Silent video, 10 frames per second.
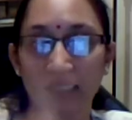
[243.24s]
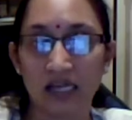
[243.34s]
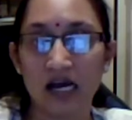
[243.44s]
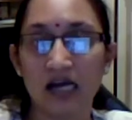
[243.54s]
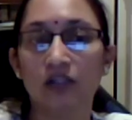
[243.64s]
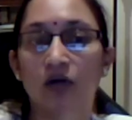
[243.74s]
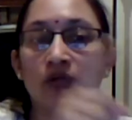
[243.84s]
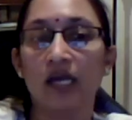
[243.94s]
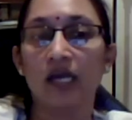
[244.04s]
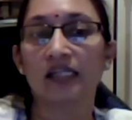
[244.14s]
தட்டாதோ
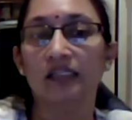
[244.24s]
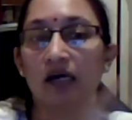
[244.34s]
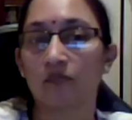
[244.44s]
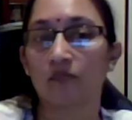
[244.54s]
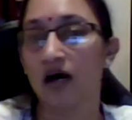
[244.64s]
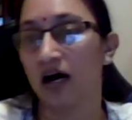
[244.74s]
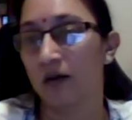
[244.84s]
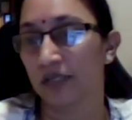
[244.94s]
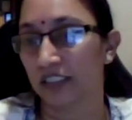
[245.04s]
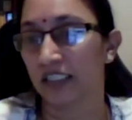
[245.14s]
ஏ தர்மாஹா
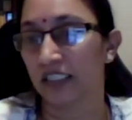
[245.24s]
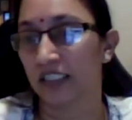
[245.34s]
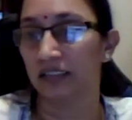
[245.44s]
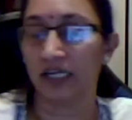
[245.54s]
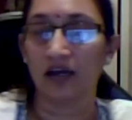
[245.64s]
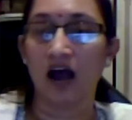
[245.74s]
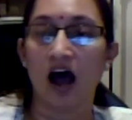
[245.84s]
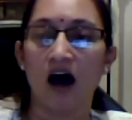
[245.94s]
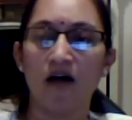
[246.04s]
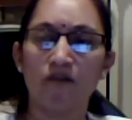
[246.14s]
பிரதீயந்தே
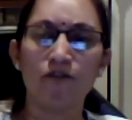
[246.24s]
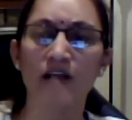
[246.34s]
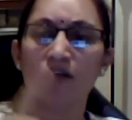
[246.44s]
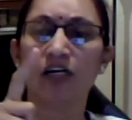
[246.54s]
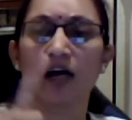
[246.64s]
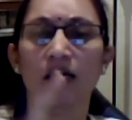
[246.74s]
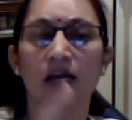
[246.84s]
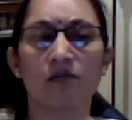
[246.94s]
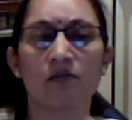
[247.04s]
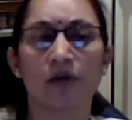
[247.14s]
அவ்வளவு
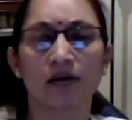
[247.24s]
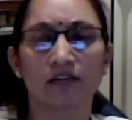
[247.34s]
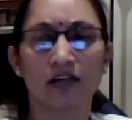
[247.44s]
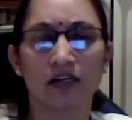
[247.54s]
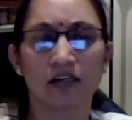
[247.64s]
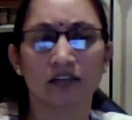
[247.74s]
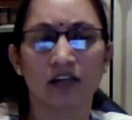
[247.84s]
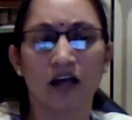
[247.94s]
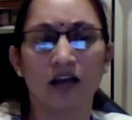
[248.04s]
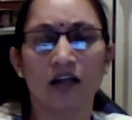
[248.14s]
கங்கைக்கு பக்கத்துல
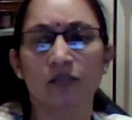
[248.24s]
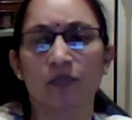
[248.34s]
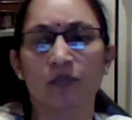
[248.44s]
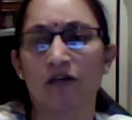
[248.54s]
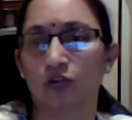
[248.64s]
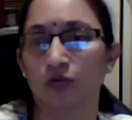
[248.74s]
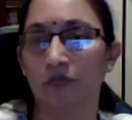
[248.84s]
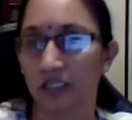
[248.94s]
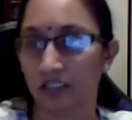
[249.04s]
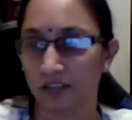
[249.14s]
இருக்கிறதுனால அது
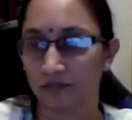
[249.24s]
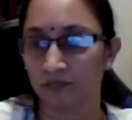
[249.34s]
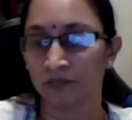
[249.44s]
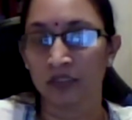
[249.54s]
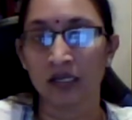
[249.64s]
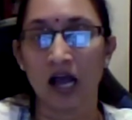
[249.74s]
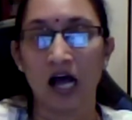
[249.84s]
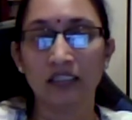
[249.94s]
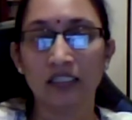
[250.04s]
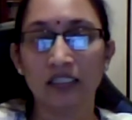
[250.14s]
பாவனத்துவம் இருக்கு
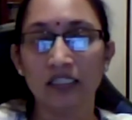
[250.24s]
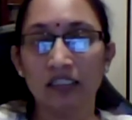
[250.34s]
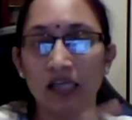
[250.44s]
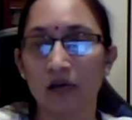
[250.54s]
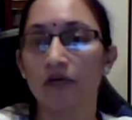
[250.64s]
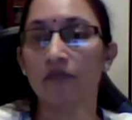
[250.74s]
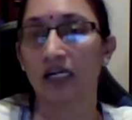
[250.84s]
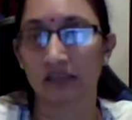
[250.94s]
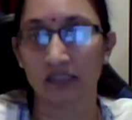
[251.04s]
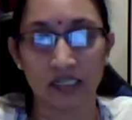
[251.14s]
அந்த தர்மம்
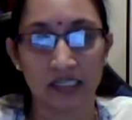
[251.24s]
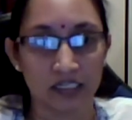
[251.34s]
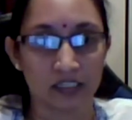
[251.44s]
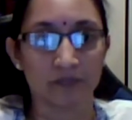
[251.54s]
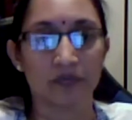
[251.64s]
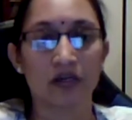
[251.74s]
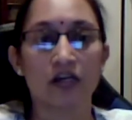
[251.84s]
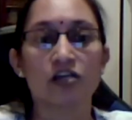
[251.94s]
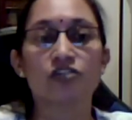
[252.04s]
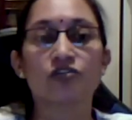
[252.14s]
தட்டத்துல இருக்கு
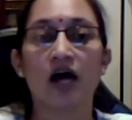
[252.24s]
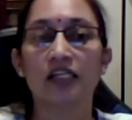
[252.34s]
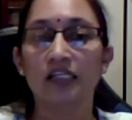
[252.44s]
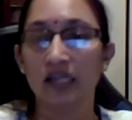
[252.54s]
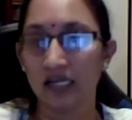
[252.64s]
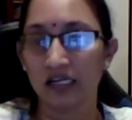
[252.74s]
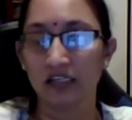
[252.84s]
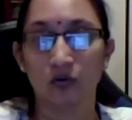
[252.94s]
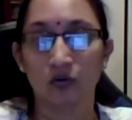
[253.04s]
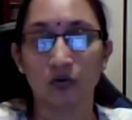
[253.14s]
சோ அது
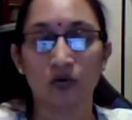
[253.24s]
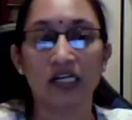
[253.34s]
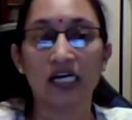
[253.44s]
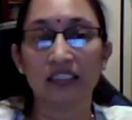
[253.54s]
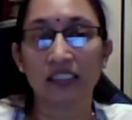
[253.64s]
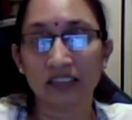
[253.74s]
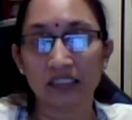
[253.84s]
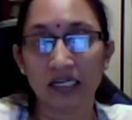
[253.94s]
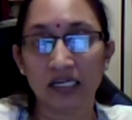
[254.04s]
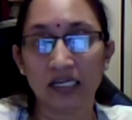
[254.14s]
தெரியறதோ ந
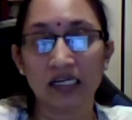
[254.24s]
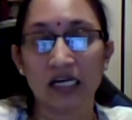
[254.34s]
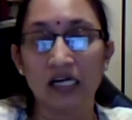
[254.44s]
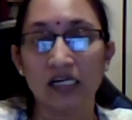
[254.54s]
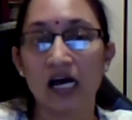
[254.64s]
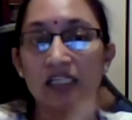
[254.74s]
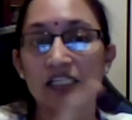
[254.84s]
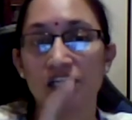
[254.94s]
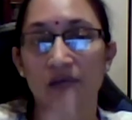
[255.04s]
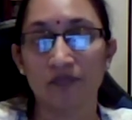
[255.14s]
தத்ர
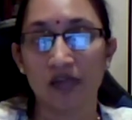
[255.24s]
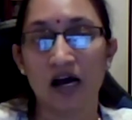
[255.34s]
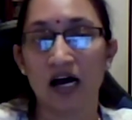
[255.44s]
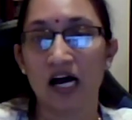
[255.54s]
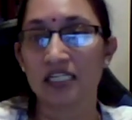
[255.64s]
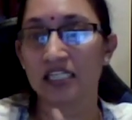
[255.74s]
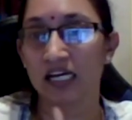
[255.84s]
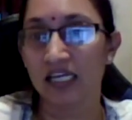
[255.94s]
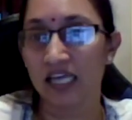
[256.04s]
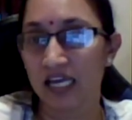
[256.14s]
கங்காதி சப்தாகா
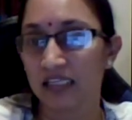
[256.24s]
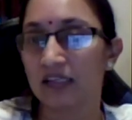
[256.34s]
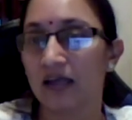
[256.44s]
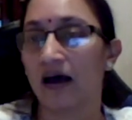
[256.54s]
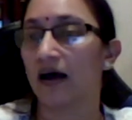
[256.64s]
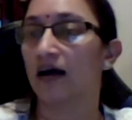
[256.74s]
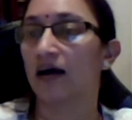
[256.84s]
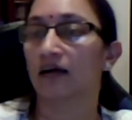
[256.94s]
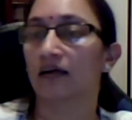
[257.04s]
சங்கேதிதாகா